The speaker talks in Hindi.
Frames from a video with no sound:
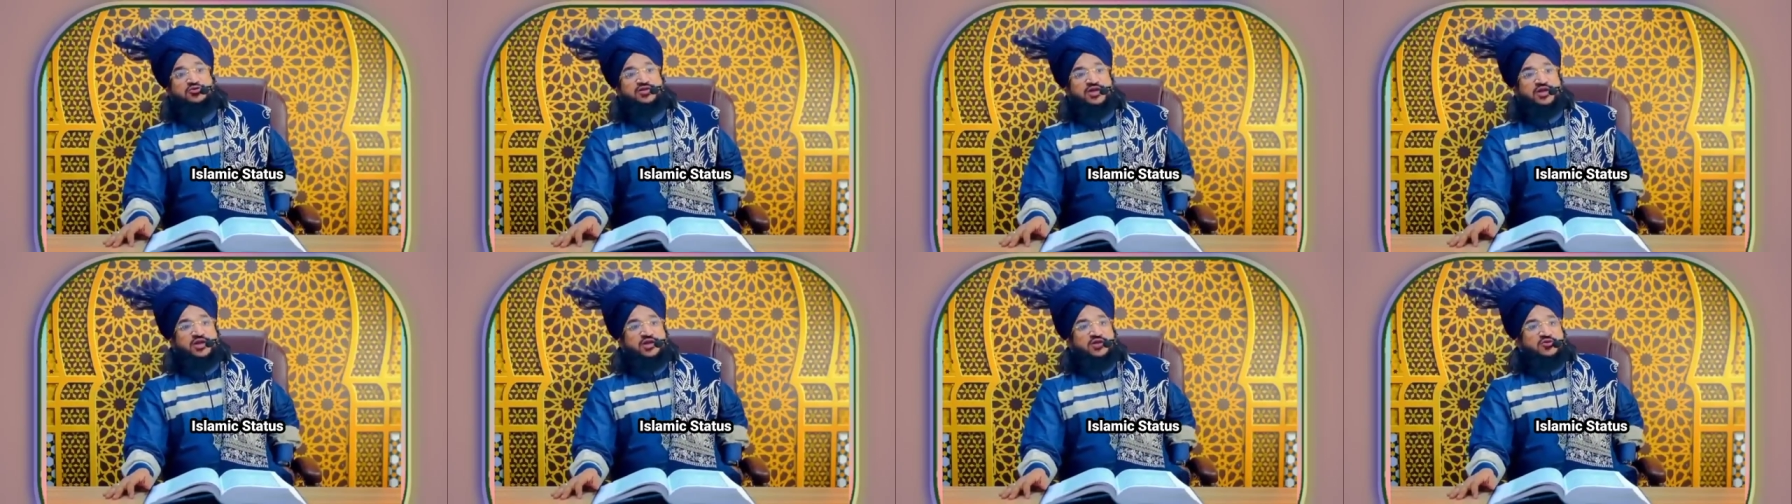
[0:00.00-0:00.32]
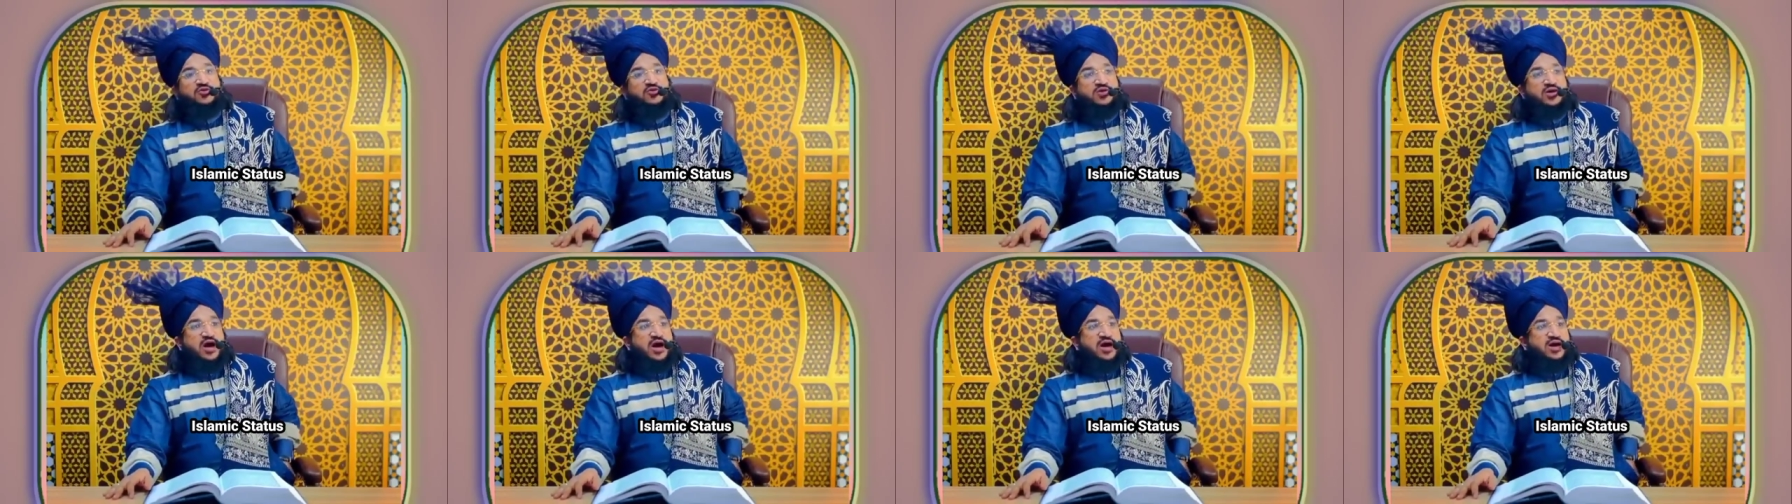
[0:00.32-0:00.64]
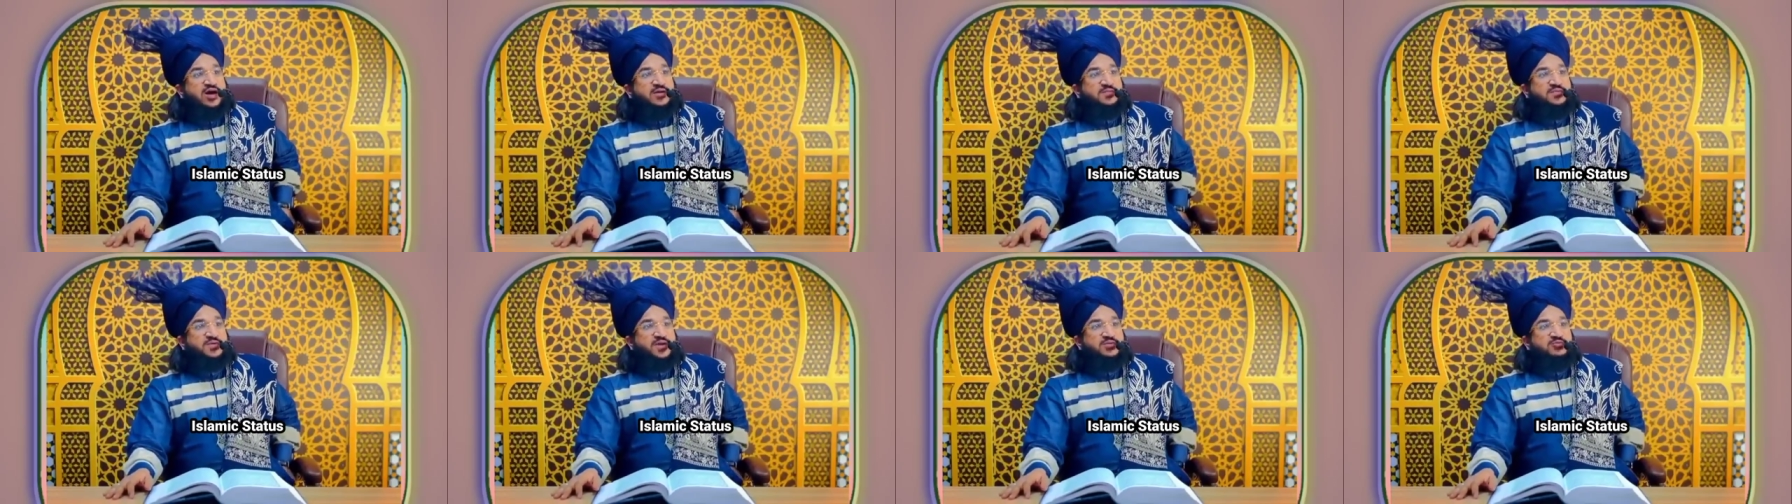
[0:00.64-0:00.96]
दूसरे लोग
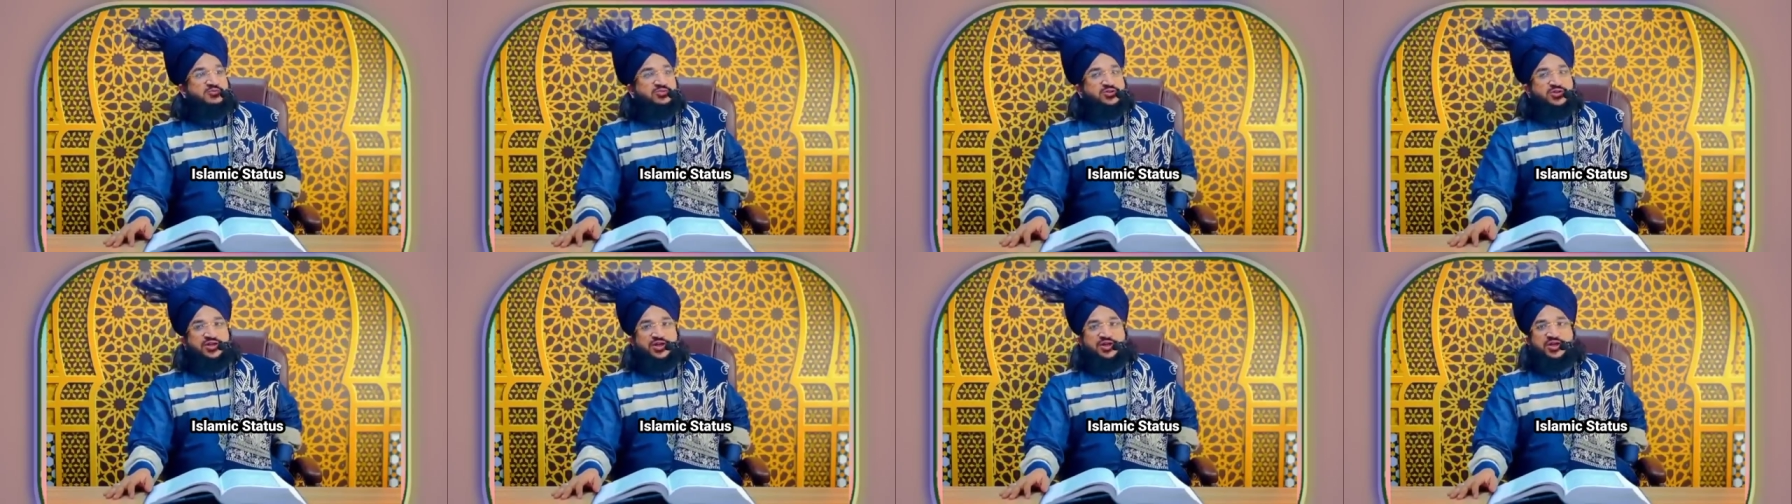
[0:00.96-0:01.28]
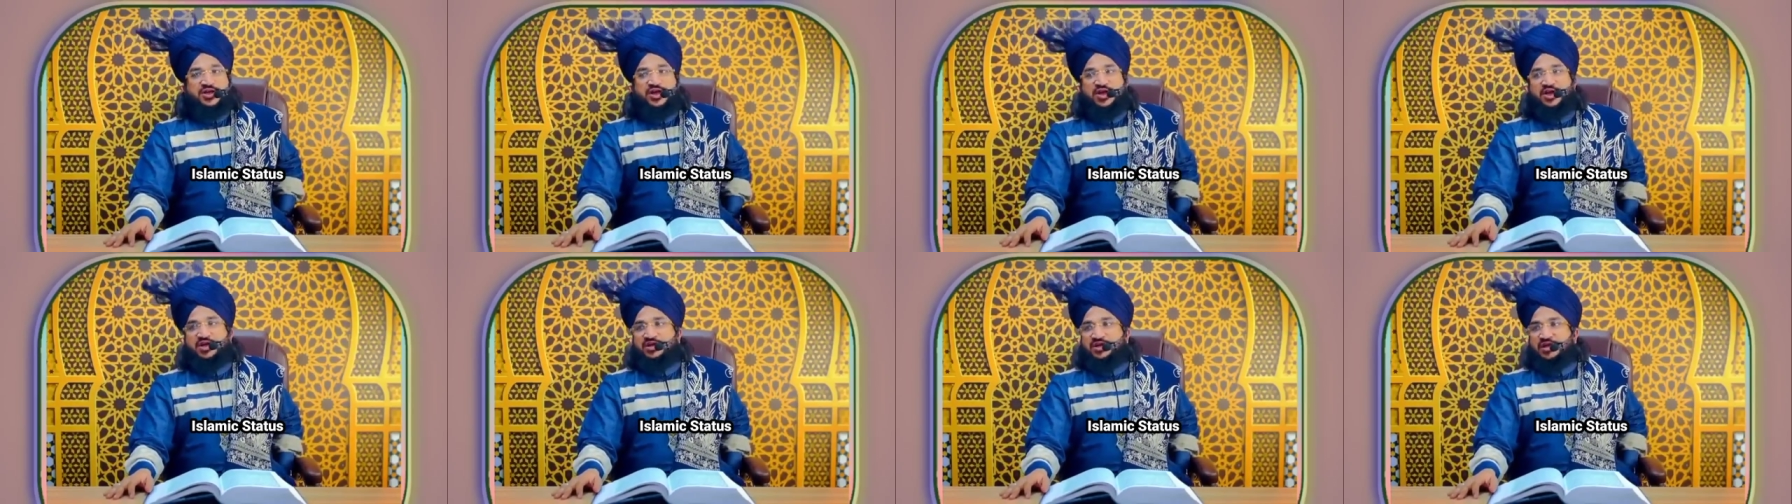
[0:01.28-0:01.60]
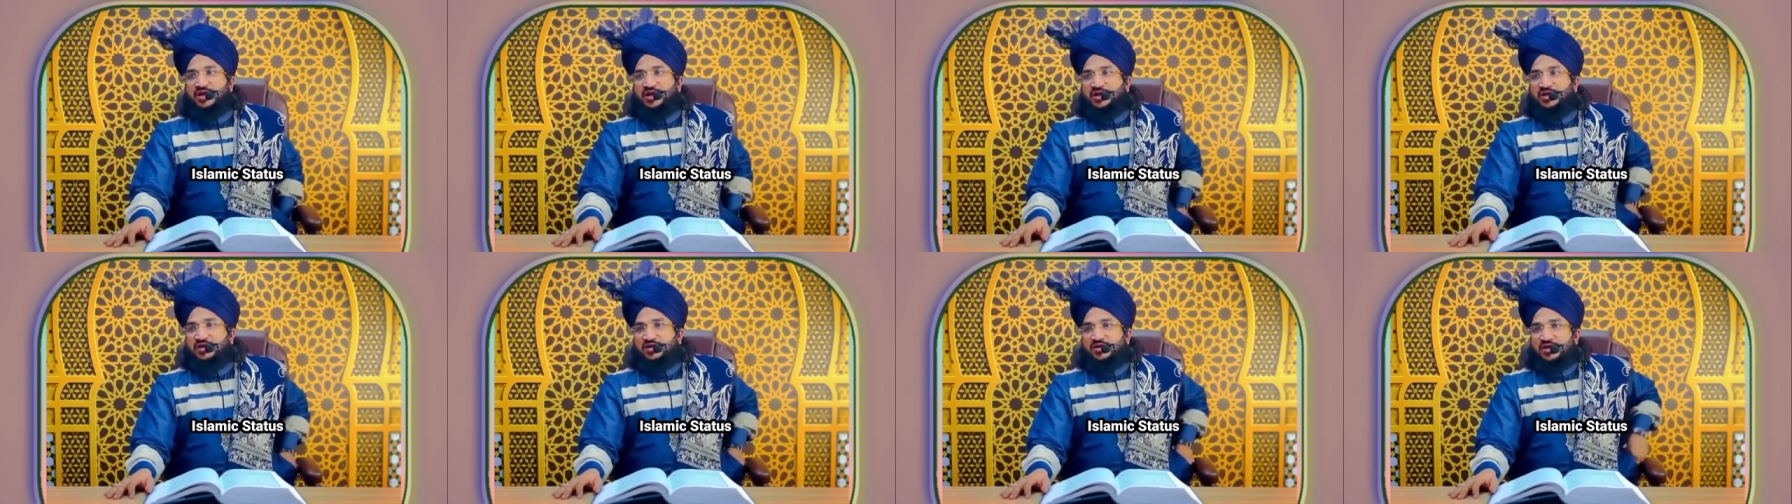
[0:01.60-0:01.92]
अरब के मशरकिन
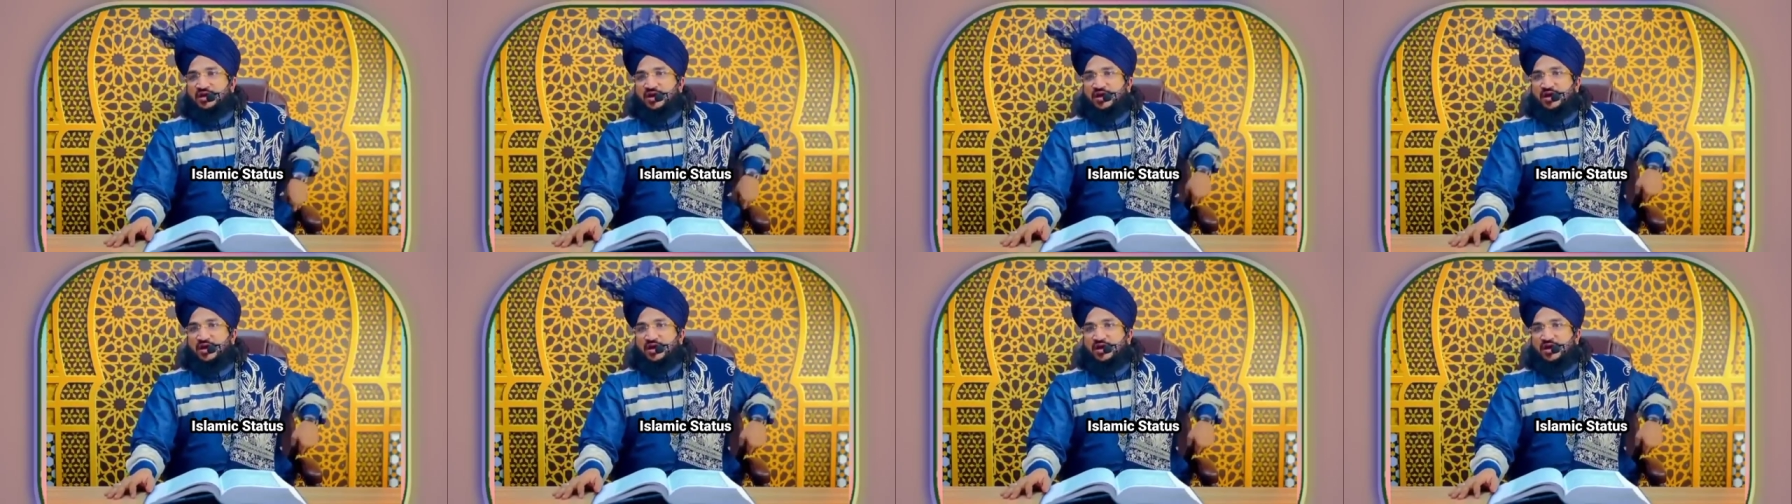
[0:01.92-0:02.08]
ने